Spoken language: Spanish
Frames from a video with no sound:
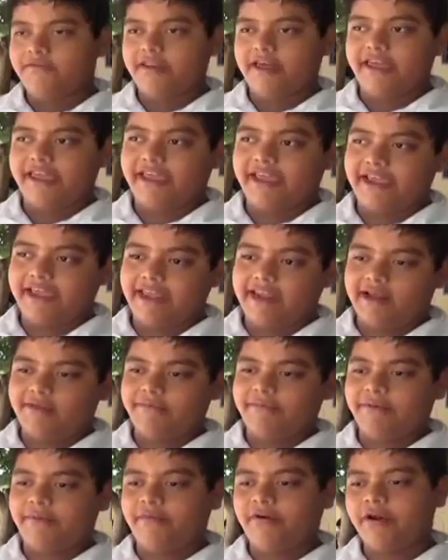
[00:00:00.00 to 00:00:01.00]
Efraín era
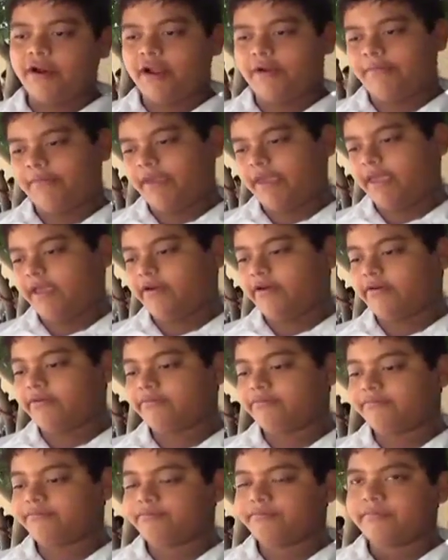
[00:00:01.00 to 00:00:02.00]
mi mejor amigo,
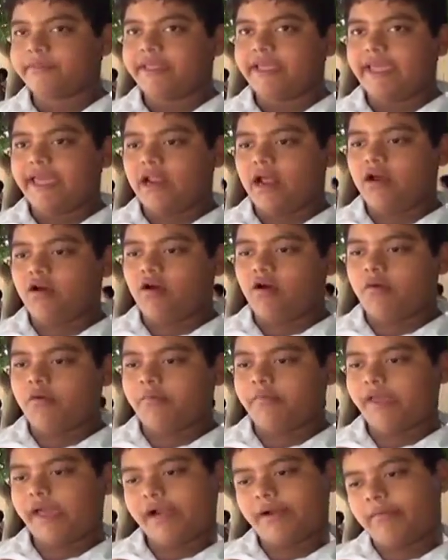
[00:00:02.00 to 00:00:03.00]
era como
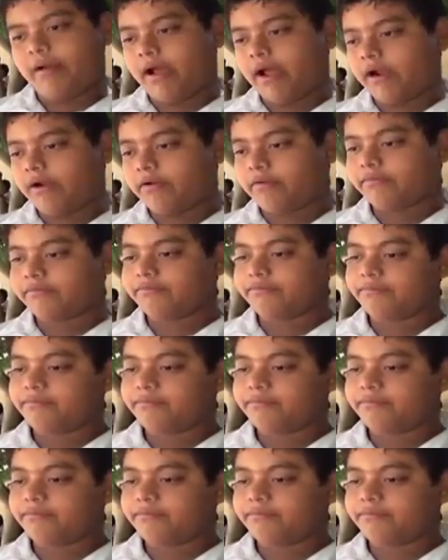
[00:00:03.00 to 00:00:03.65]
mi hermano,